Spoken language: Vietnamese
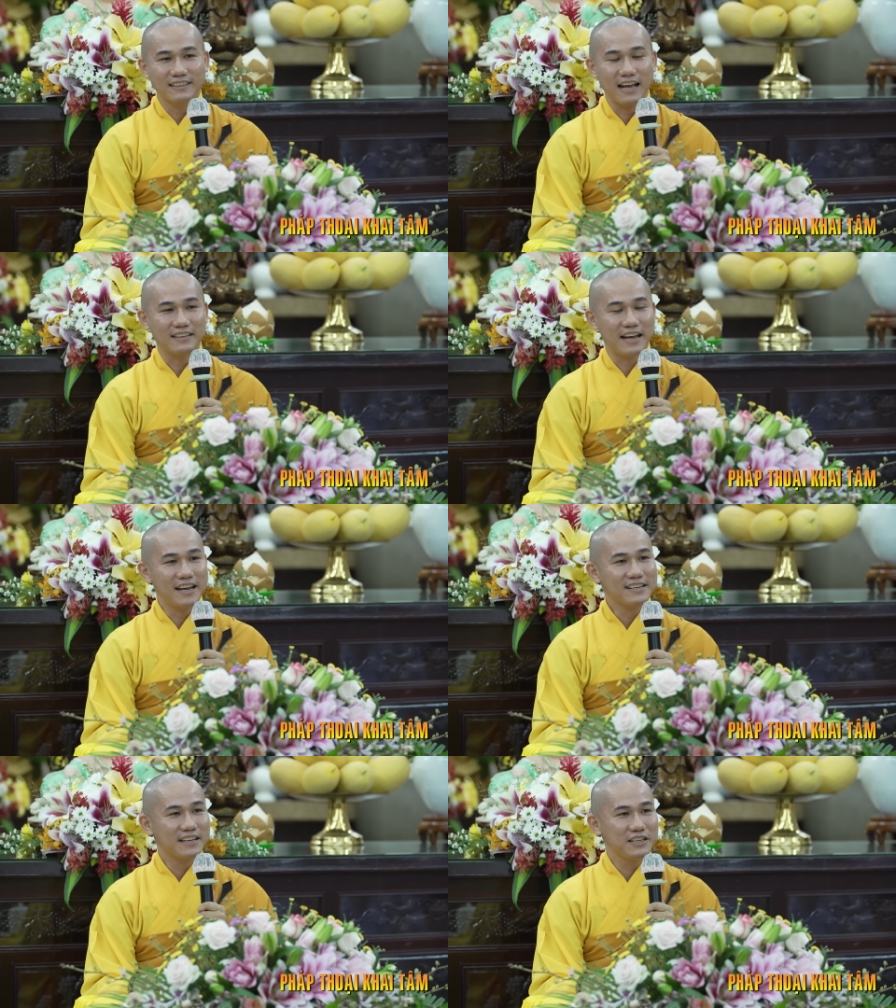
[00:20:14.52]
Thầy
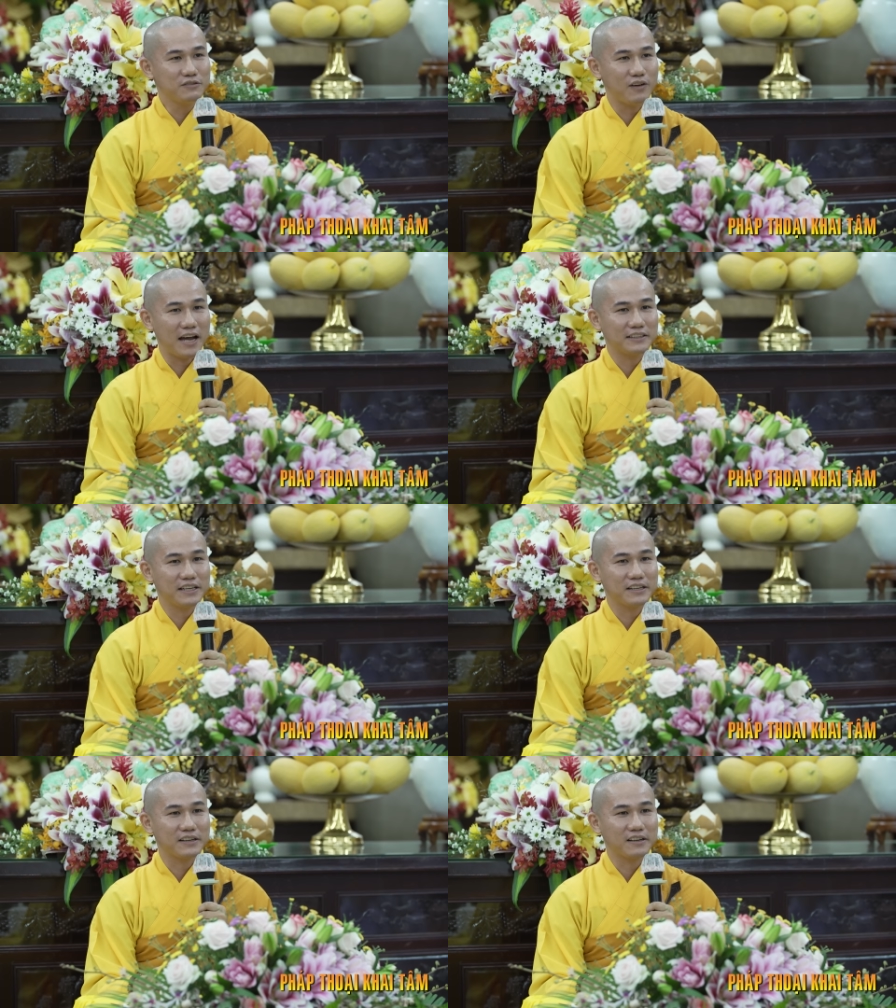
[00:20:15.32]
kể ra như vậy
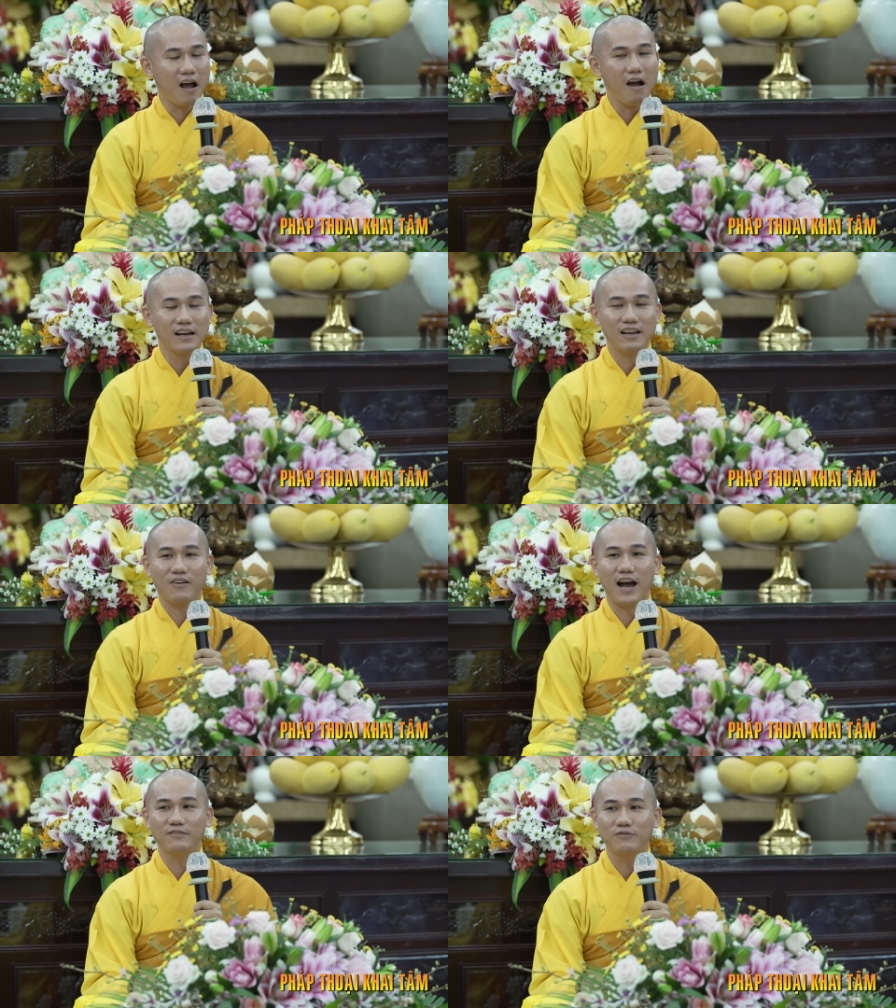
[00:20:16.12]
thì có cái
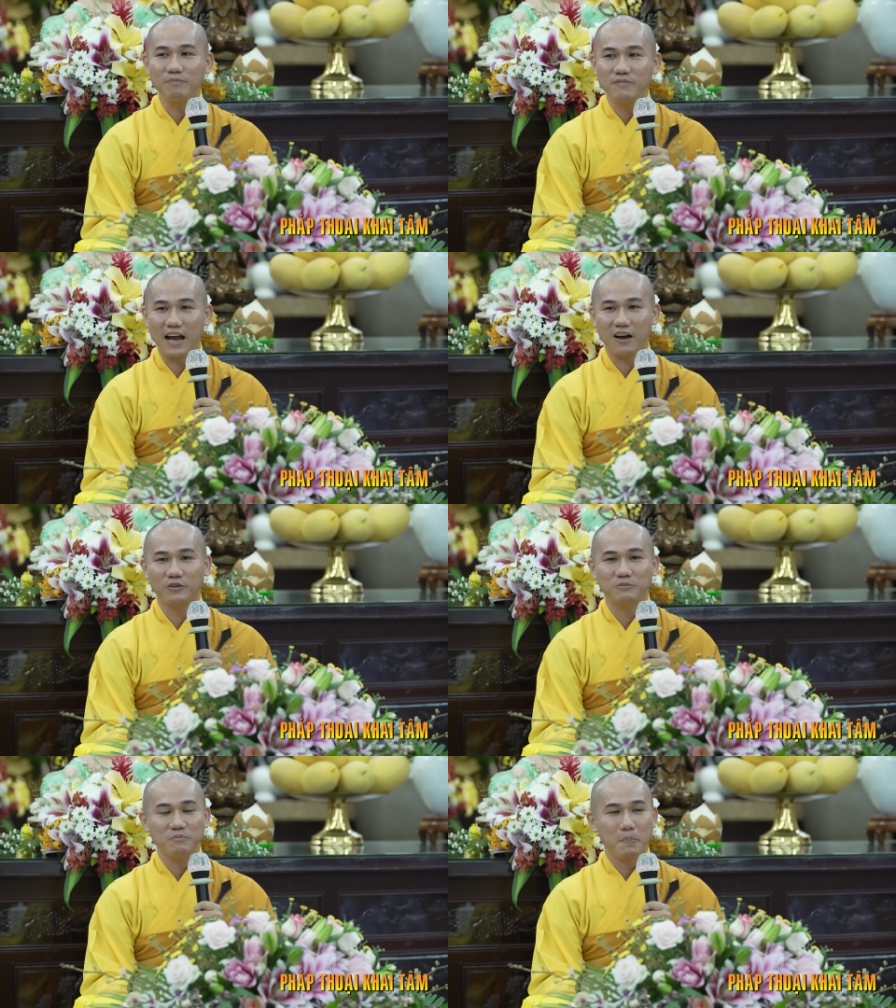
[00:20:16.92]
loại hạnh phúc
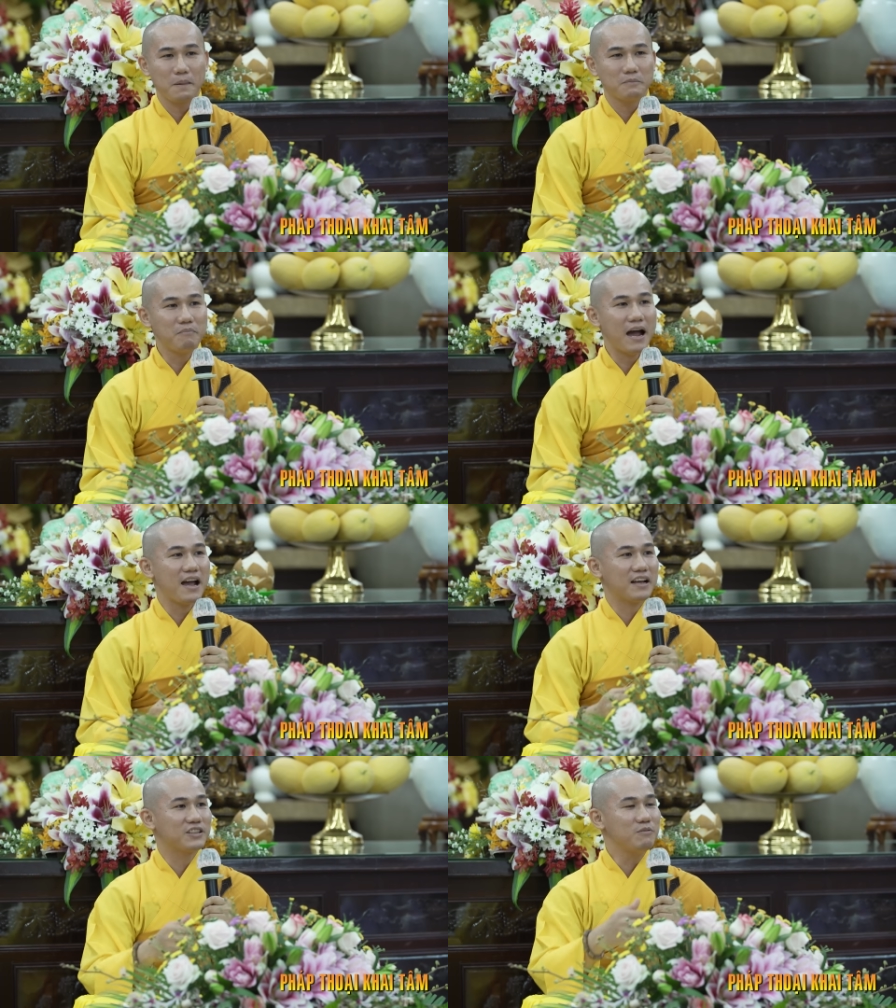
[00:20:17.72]
nào
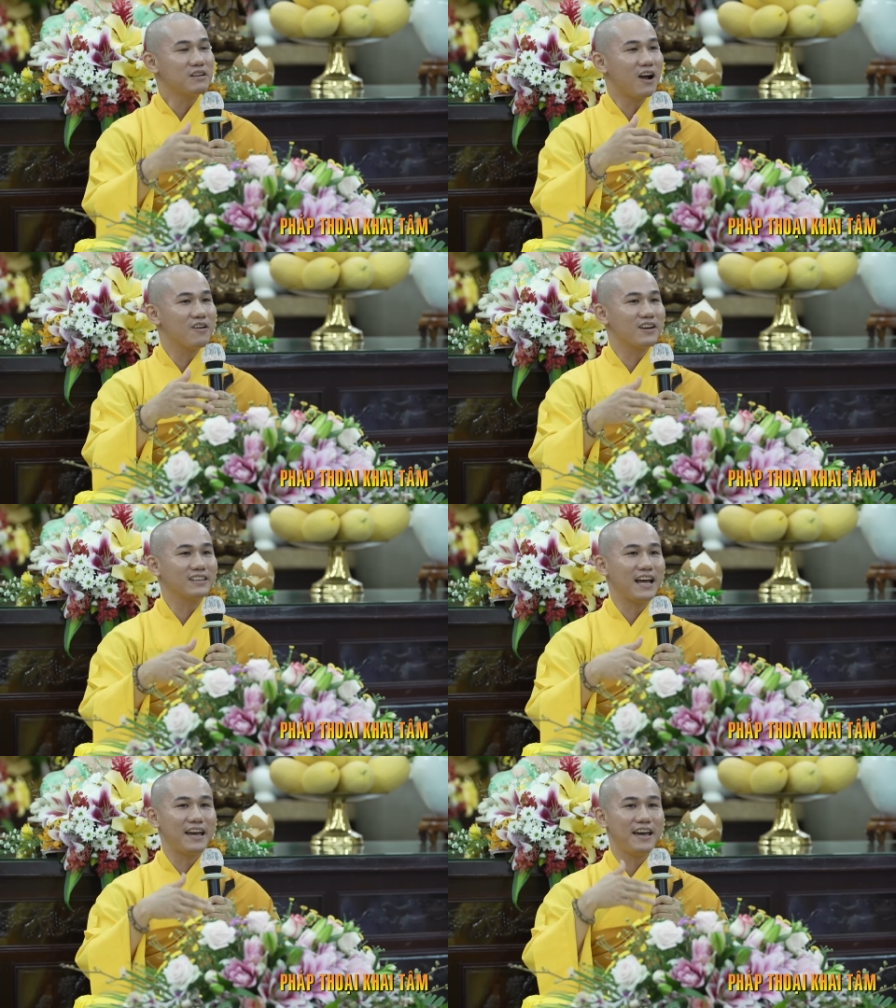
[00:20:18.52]
mà chúng con
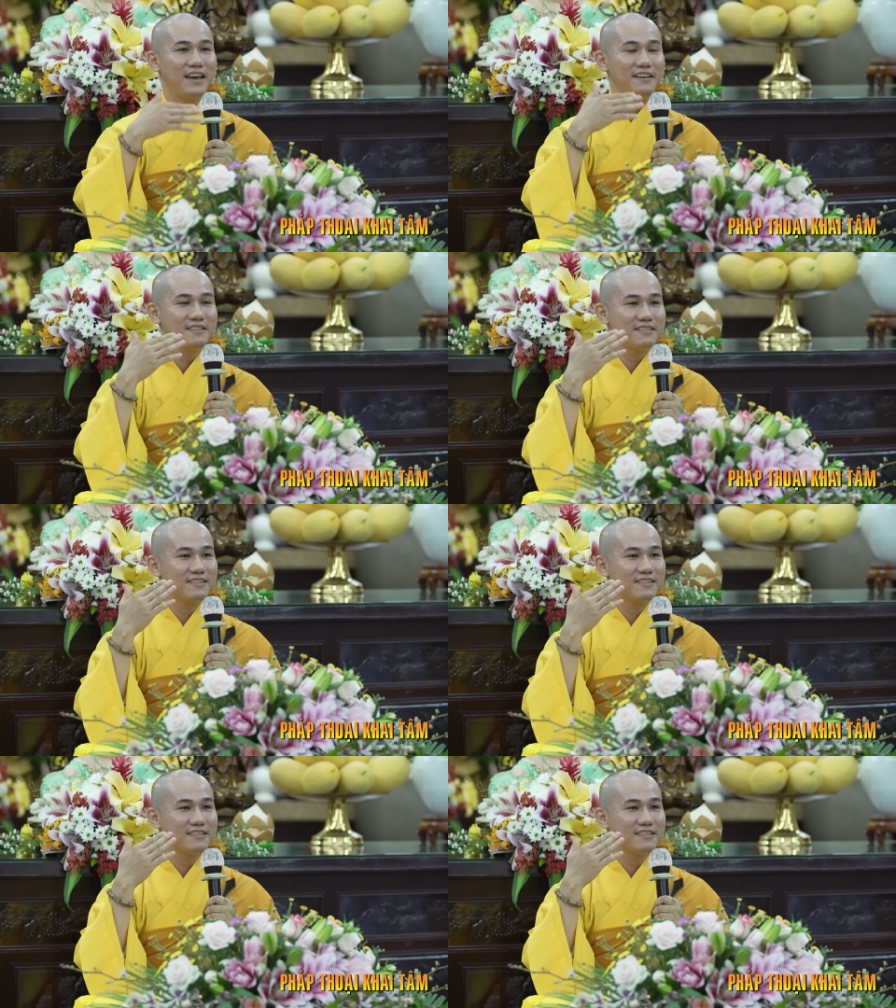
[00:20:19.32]
có thể